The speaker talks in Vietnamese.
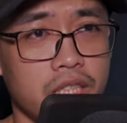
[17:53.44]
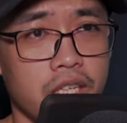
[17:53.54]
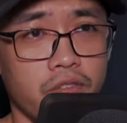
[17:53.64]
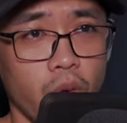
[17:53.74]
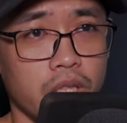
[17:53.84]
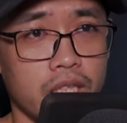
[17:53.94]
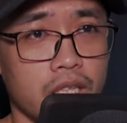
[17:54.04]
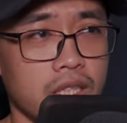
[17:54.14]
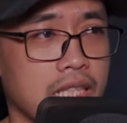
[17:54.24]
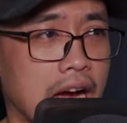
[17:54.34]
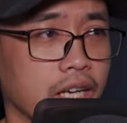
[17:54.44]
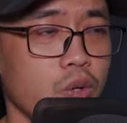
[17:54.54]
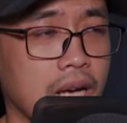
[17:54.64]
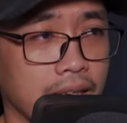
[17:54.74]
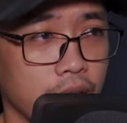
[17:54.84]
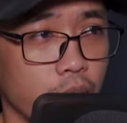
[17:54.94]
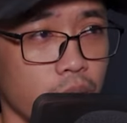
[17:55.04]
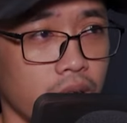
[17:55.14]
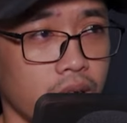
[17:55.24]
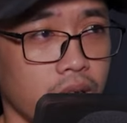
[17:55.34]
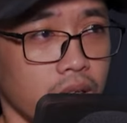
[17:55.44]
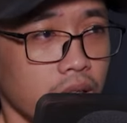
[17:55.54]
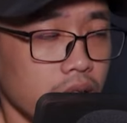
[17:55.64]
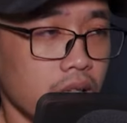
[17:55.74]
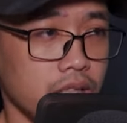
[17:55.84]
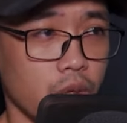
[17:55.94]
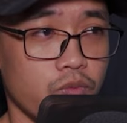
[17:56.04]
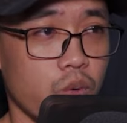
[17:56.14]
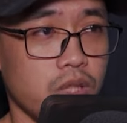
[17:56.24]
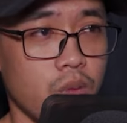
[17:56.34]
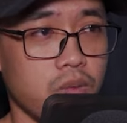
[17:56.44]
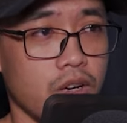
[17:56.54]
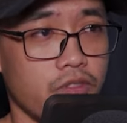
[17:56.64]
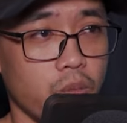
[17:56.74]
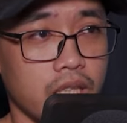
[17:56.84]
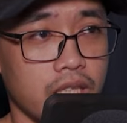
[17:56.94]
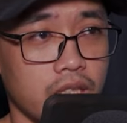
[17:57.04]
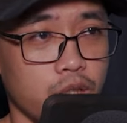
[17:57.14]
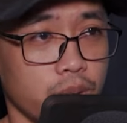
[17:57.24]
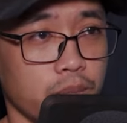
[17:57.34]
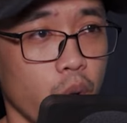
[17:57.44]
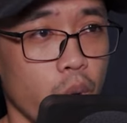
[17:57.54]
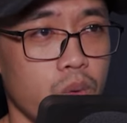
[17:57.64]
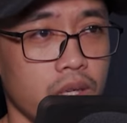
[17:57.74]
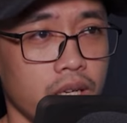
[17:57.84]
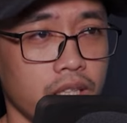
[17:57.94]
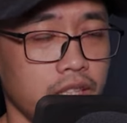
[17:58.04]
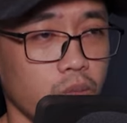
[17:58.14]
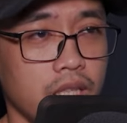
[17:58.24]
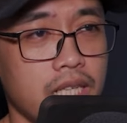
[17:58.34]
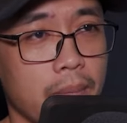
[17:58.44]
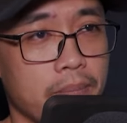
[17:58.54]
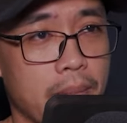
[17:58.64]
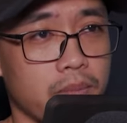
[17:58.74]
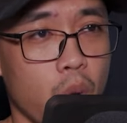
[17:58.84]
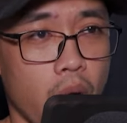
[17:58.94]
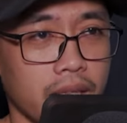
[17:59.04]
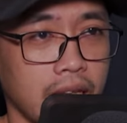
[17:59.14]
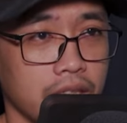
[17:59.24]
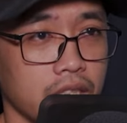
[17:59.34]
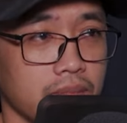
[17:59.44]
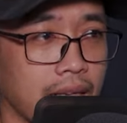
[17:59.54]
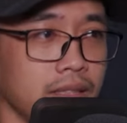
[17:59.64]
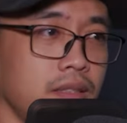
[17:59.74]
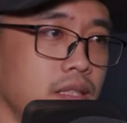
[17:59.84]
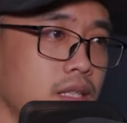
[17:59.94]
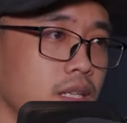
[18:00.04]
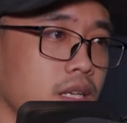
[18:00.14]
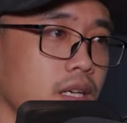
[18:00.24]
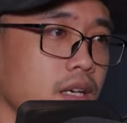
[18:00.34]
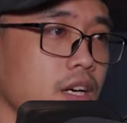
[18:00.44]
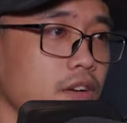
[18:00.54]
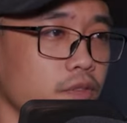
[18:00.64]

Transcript: Vô số cấm chế bên trong đó cũng sụp đổ, dung nhập vào trong giới này. Đột nhiên, bên trong giới ngàn trượng đang không ngừng co rút lại